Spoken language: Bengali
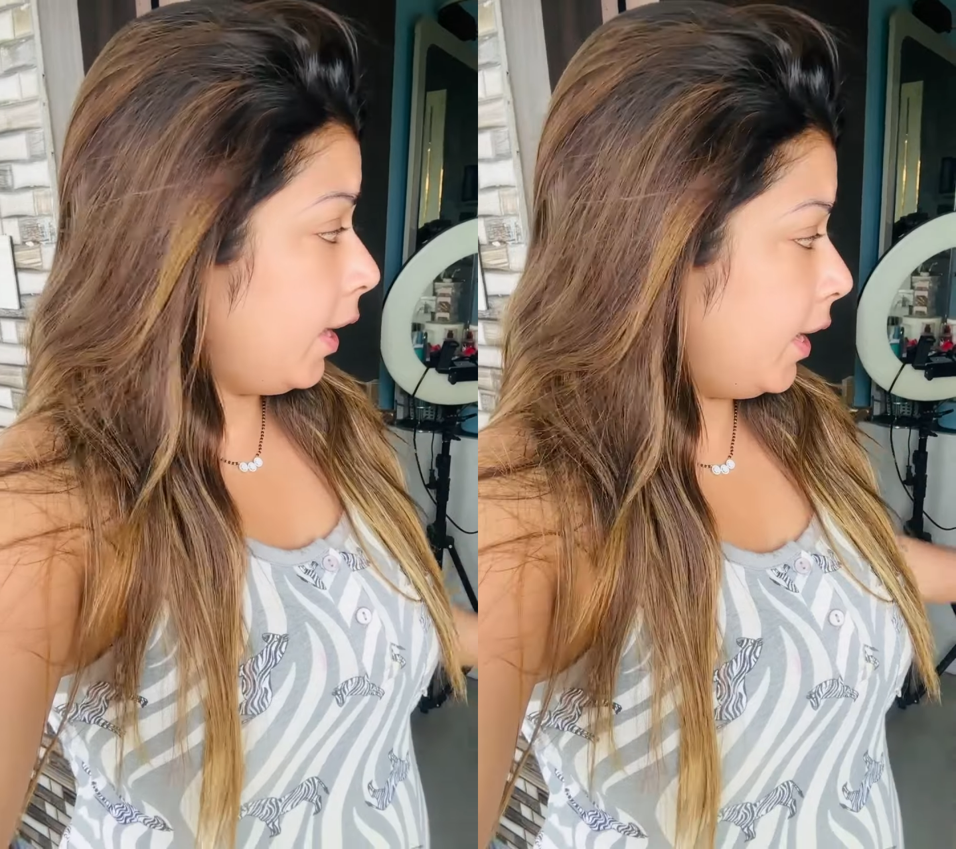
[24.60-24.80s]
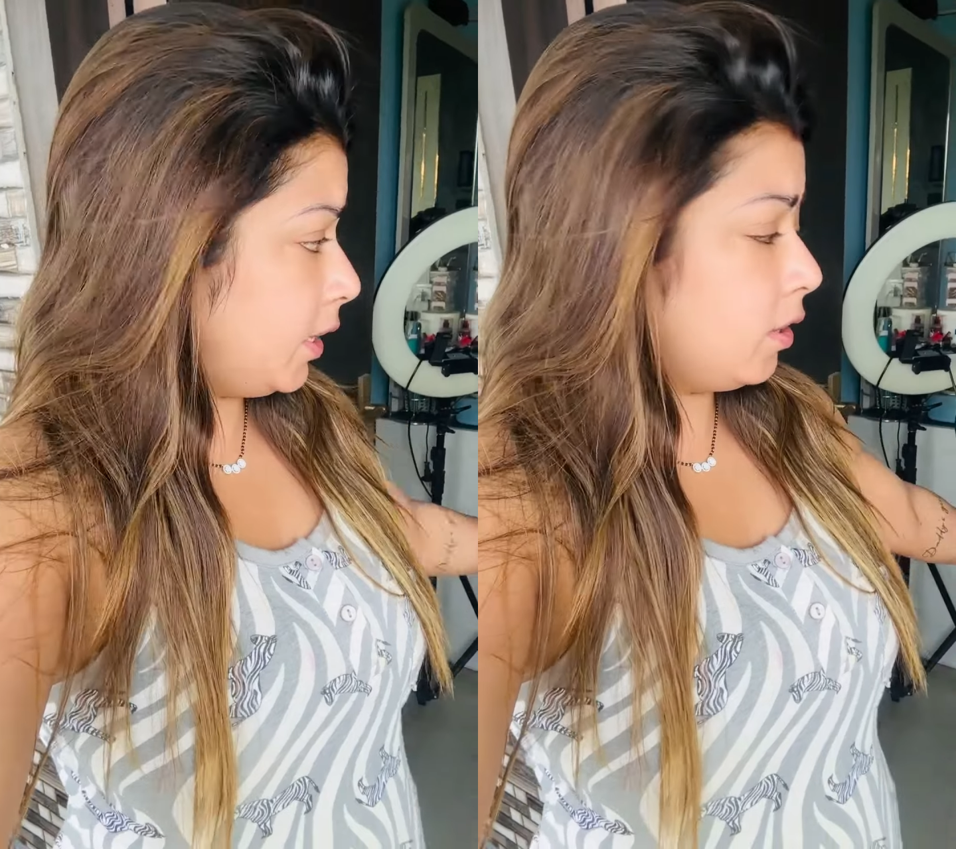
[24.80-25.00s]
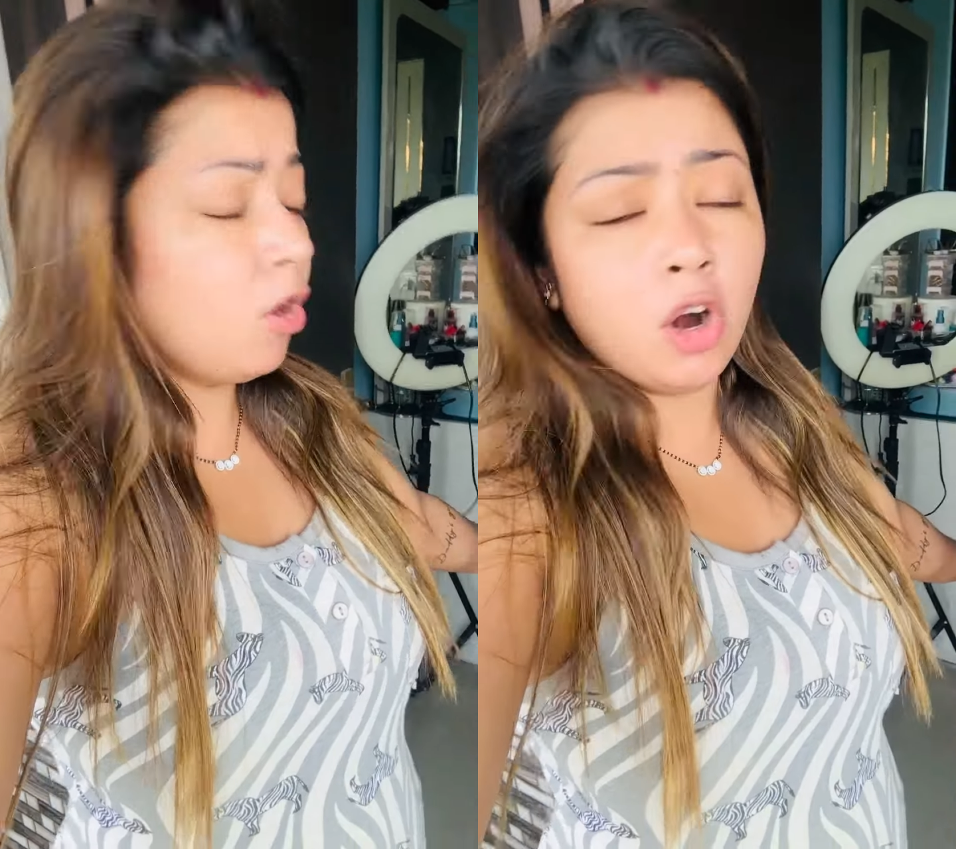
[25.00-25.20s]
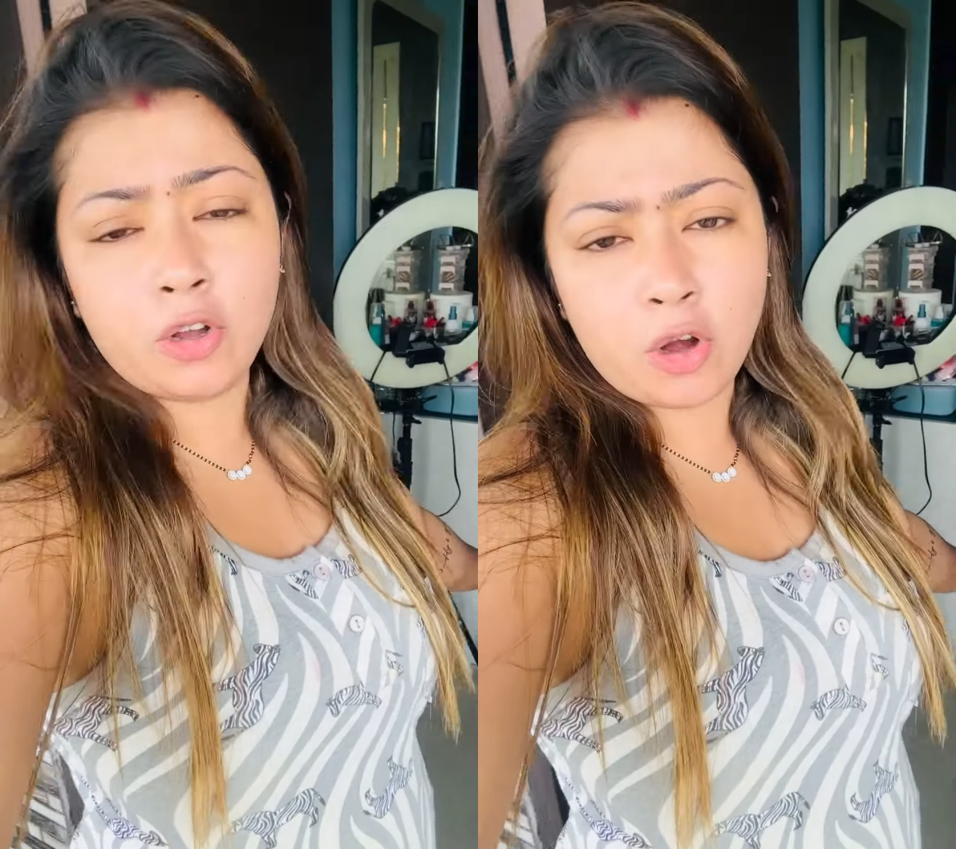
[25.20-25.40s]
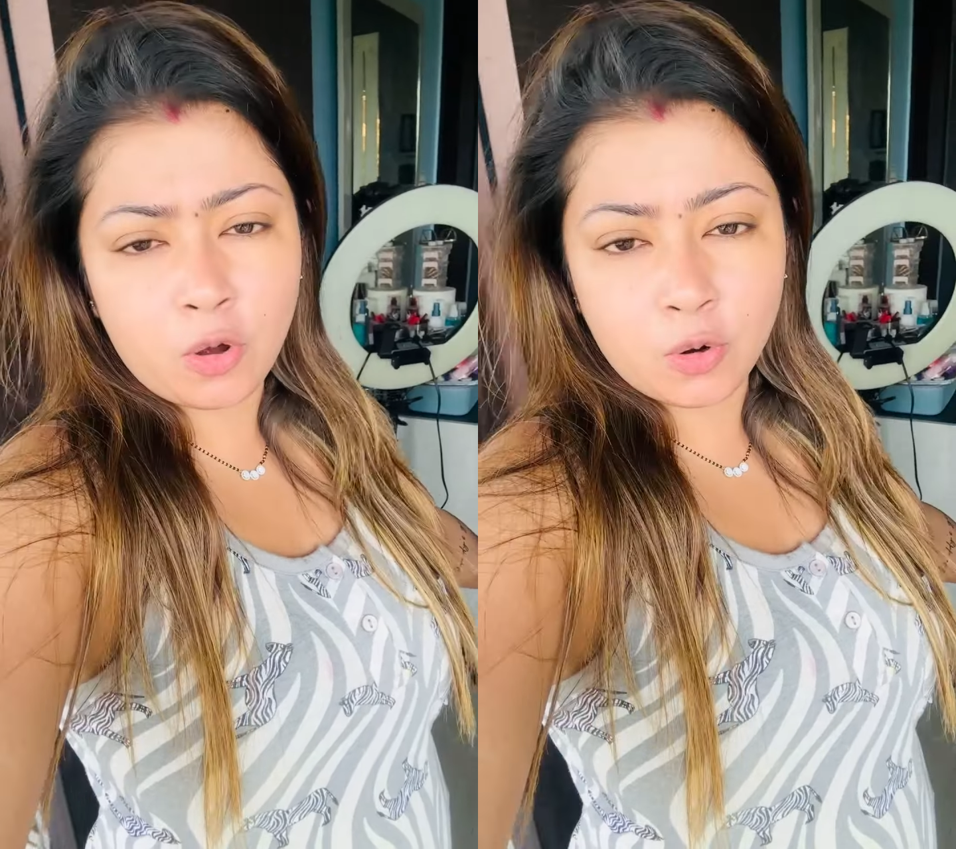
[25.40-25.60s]
এই ঘর
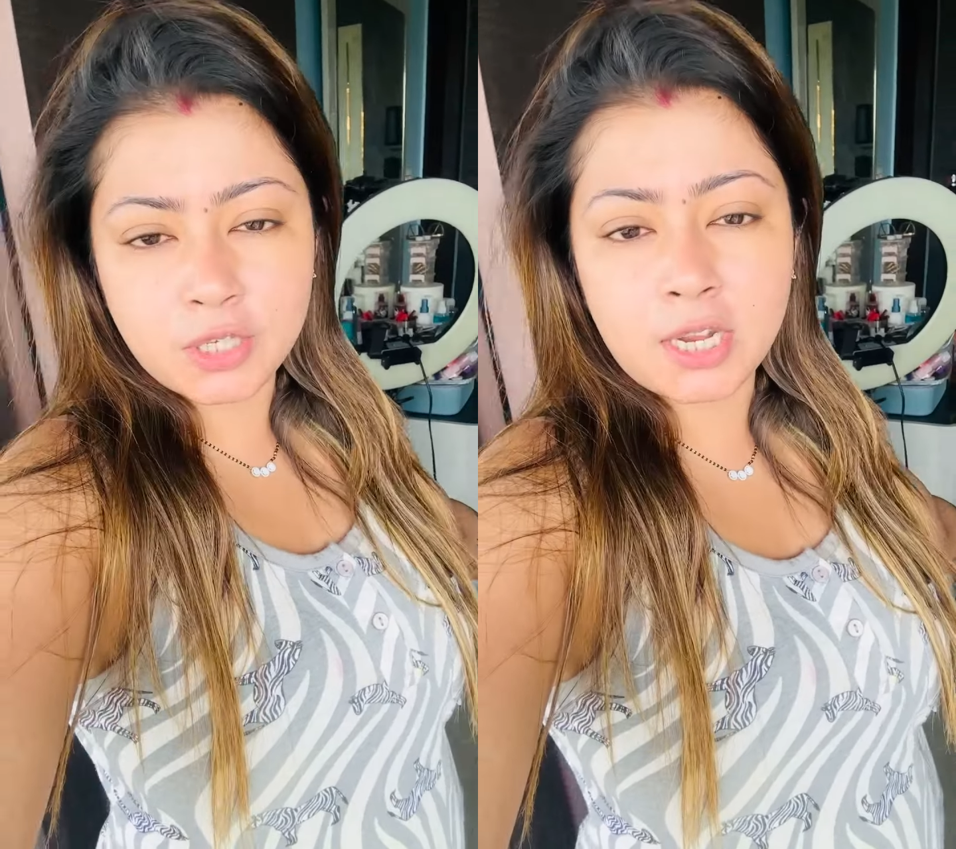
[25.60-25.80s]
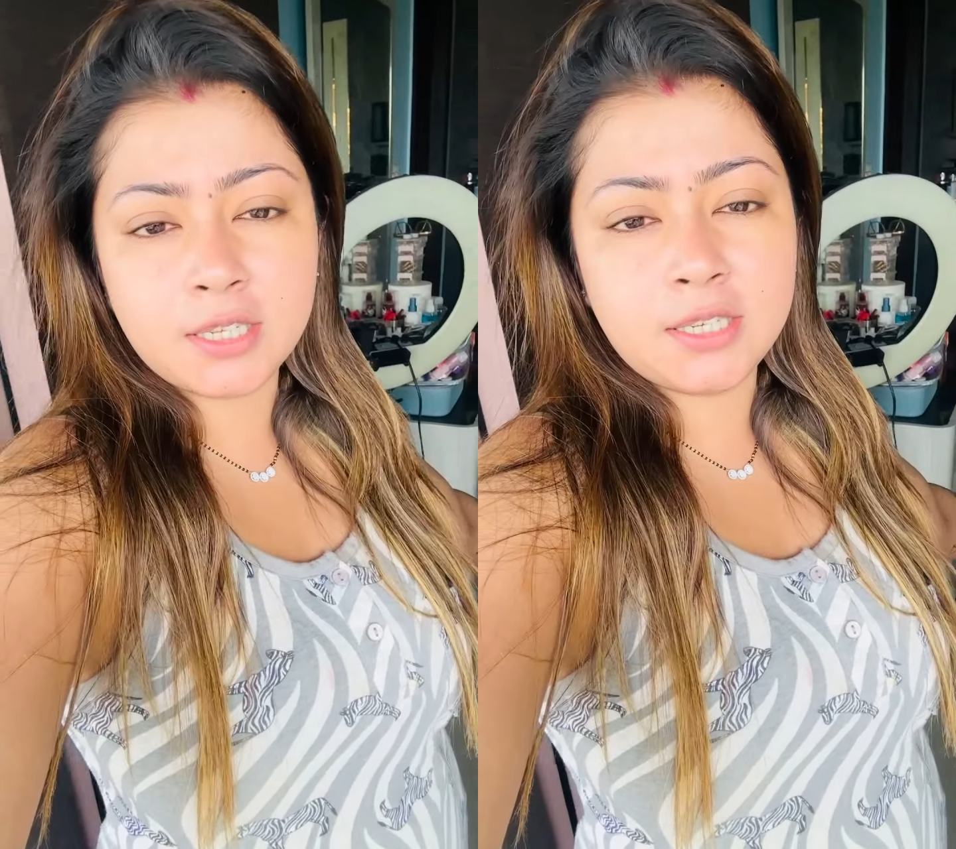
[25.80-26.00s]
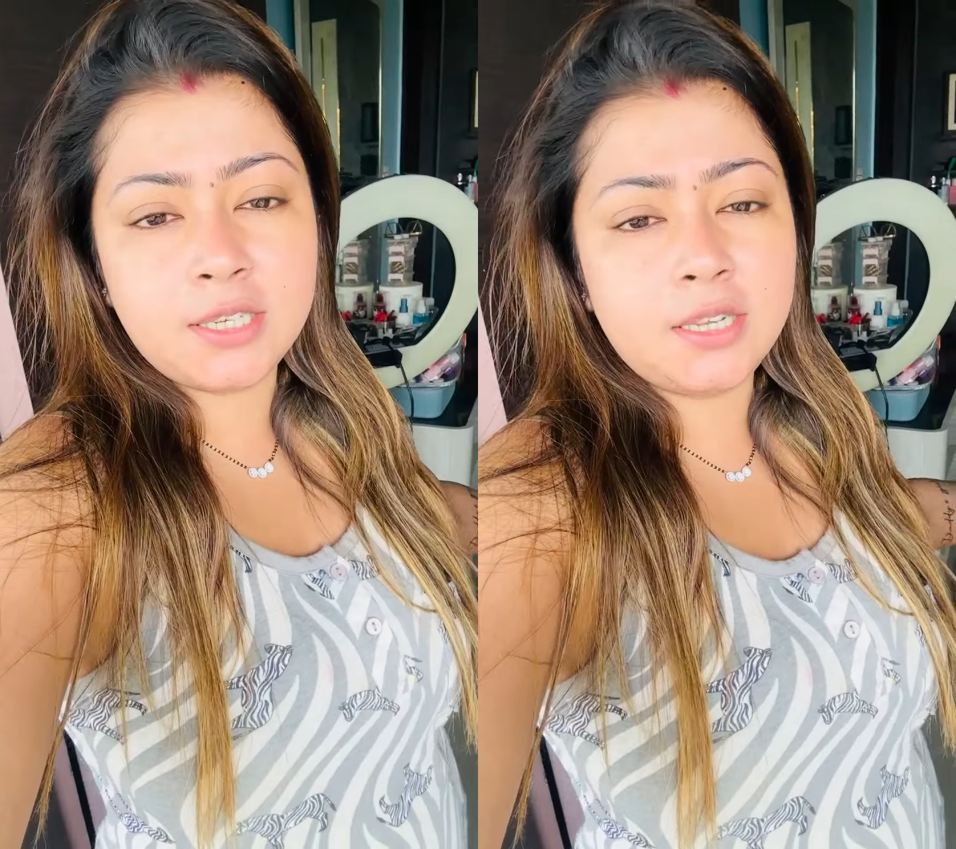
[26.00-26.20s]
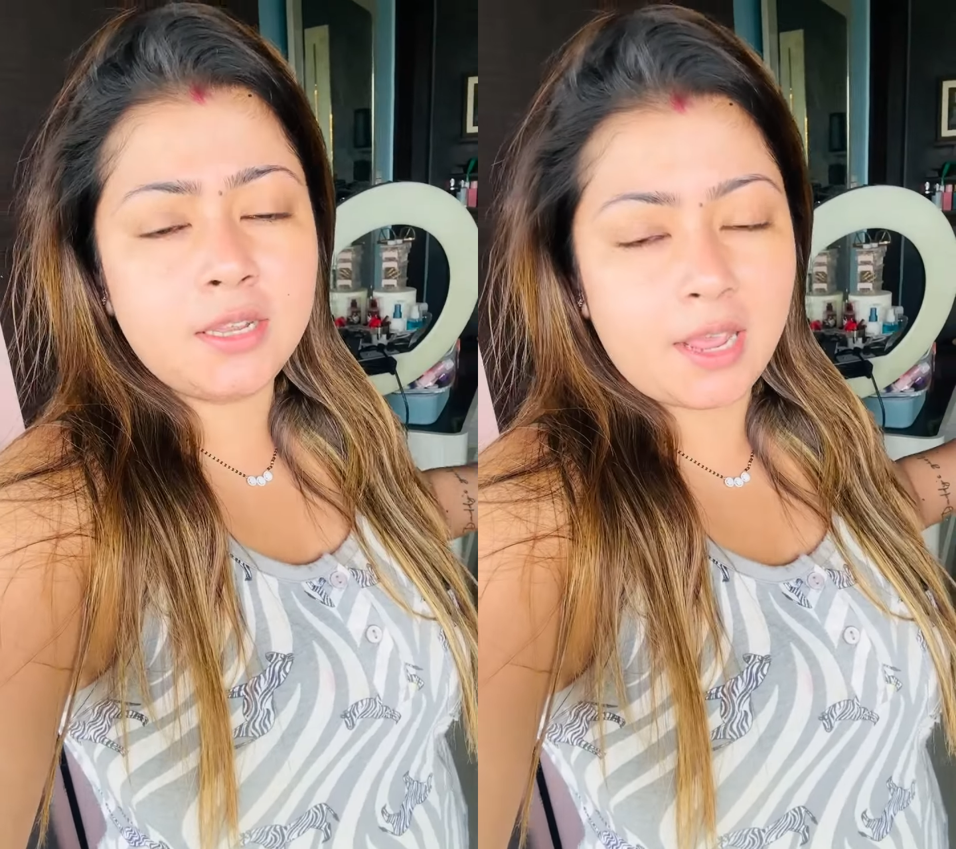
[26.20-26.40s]
টর গোছাচ্ছি